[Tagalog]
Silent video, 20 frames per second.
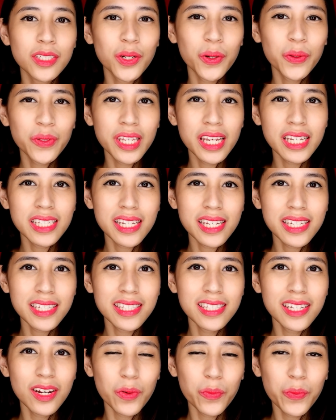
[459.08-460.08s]
So, this is
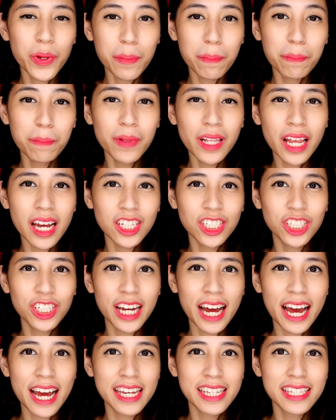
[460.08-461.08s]
the Whip Blush,
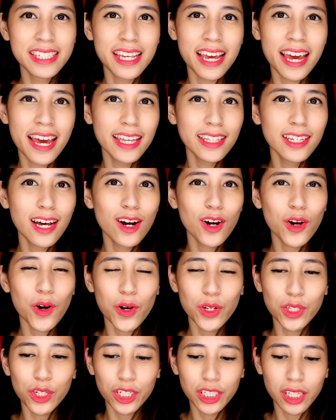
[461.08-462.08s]
guys. And ang
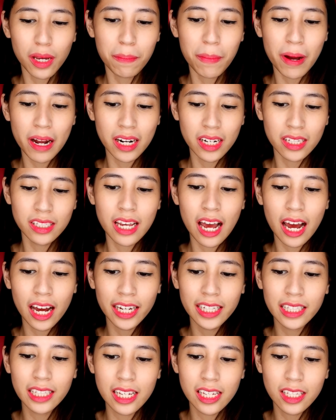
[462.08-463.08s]
color niya para sa
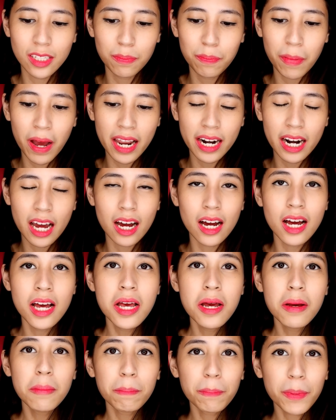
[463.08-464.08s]
akin is parang
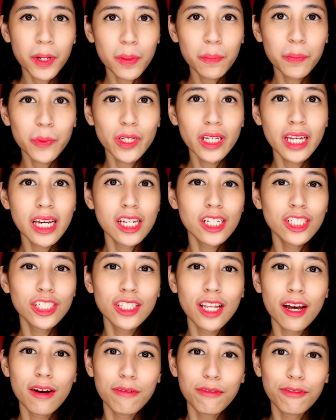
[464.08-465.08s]

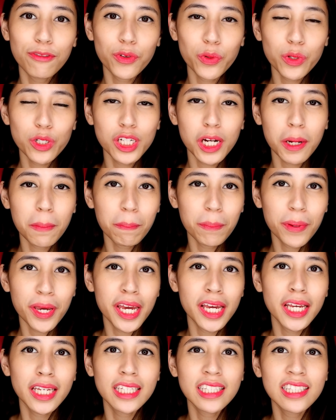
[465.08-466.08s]
purplish na fuchsia
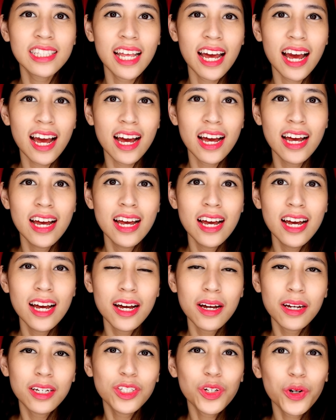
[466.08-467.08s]
pink na
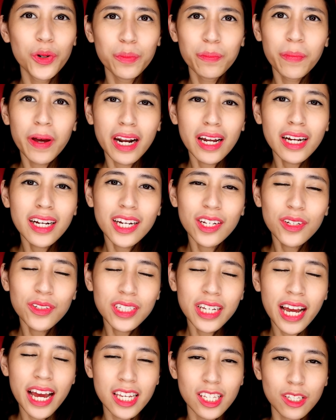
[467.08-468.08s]
yun, parang
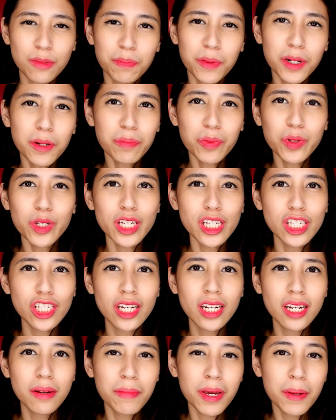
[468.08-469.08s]
ganun guys. Purplish
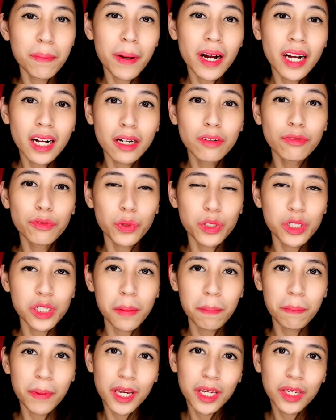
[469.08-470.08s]
siya na may
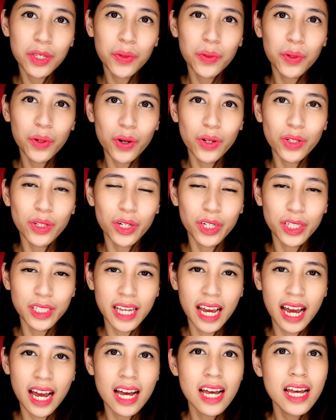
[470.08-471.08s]
pagka-fuchsia pink yung color
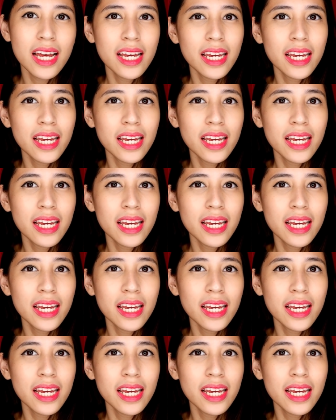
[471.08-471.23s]
niya.